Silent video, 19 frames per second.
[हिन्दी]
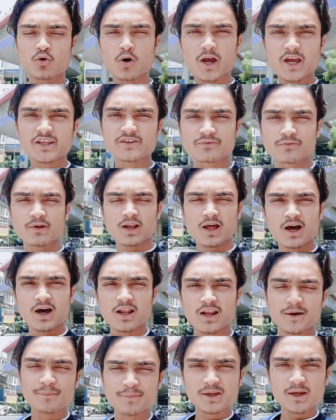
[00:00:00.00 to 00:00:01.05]
सो गाइस
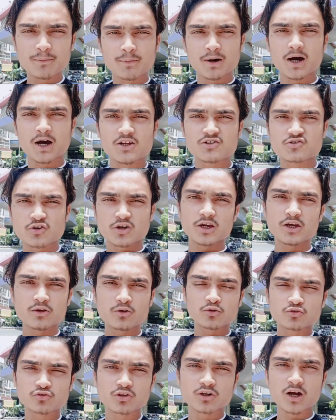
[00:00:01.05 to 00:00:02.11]
फिलहाल अभी हम आ चुके हैं
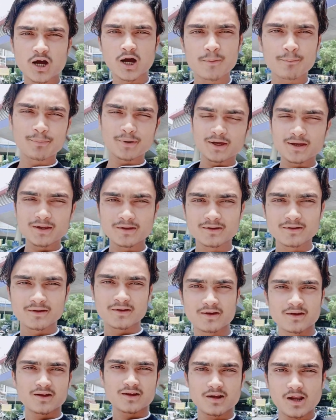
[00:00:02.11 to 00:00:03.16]
दोस्तों कहाँ पे
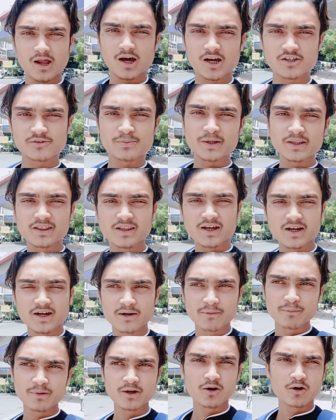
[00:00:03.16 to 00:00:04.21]
लाजपत
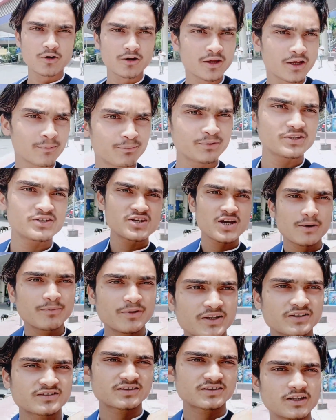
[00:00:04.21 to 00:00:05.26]
नगर में और ये पीछे
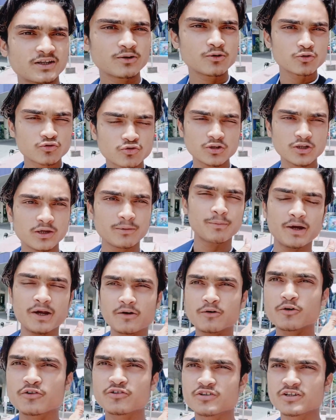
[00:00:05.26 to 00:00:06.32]
आप देख हैं दोस्तों ये
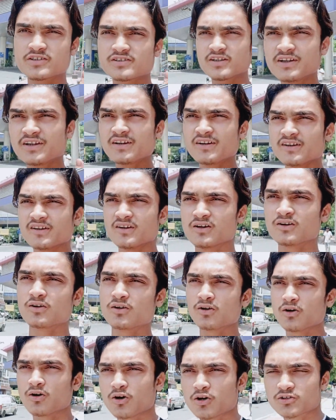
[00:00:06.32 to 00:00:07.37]
मेट्रो स्टेशन है
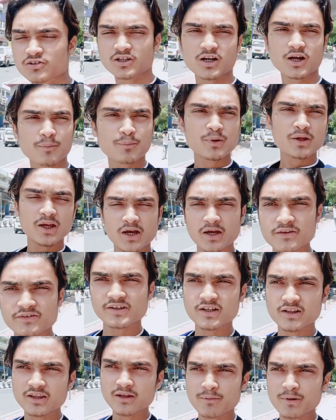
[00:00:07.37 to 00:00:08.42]
और ज़रा आपने यहाँ
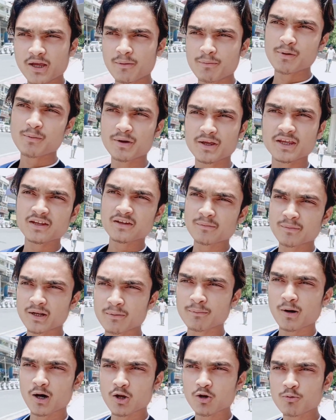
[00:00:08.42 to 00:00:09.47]
चलते भाई अभी भैया से मैंने
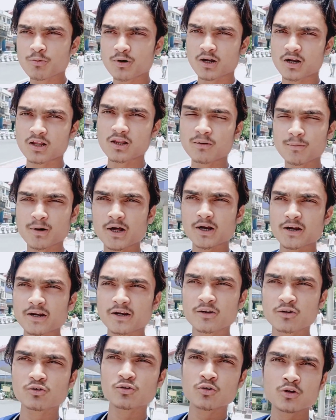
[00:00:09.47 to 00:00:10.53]
मालूम करा था
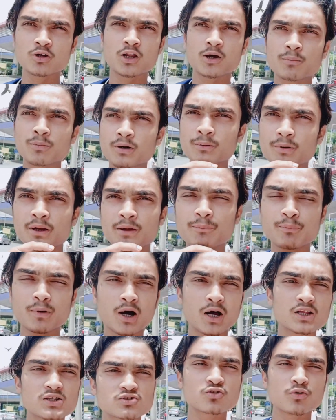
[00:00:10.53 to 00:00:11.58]
मार्केट तो लगभग भाई
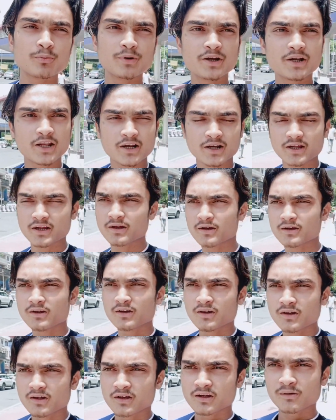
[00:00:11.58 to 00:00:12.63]
500 मीटर
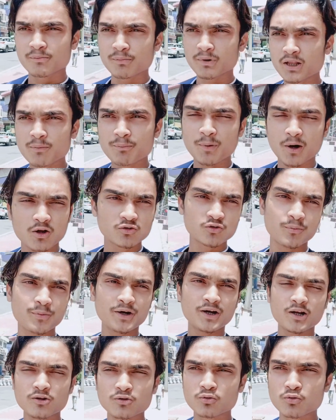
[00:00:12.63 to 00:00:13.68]
मतलब 500
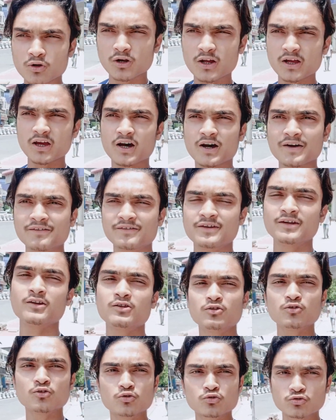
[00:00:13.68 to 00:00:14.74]
मीटर दूर है यहाँ से
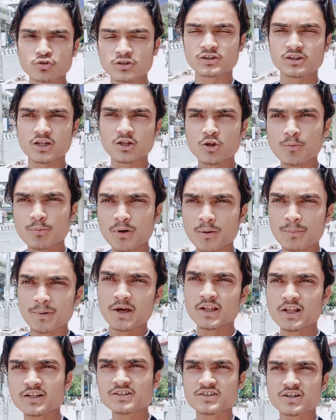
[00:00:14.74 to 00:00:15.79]
तो उसको इतना तो अपना
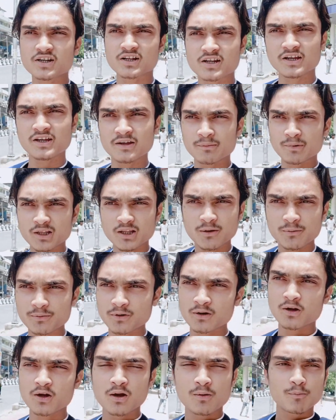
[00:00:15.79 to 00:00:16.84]
पैदल चल के ही मतलब
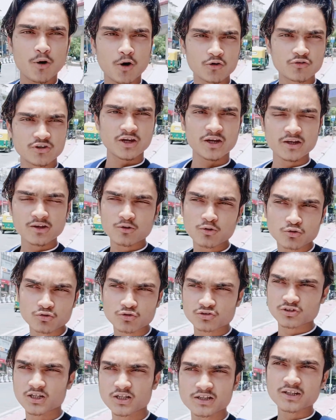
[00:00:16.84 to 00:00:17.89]
पहुँच जाएंगे
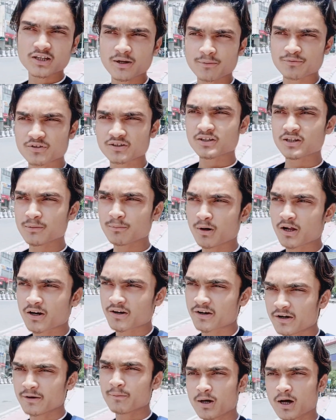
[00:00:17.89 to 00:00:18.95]
दोस्तों चलते हैं अब सीधे
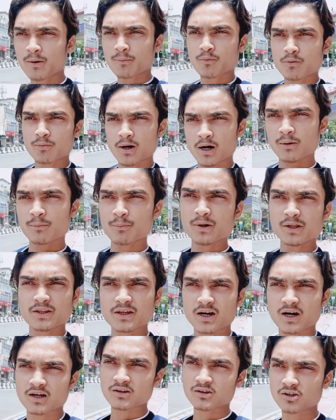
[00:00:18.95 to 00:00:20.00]
मार्केट में आपको वहाँ पर
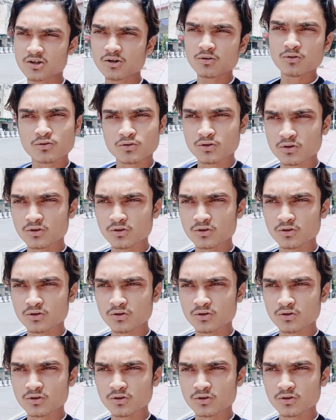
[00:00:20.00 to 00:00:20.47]
दिखाता हूँ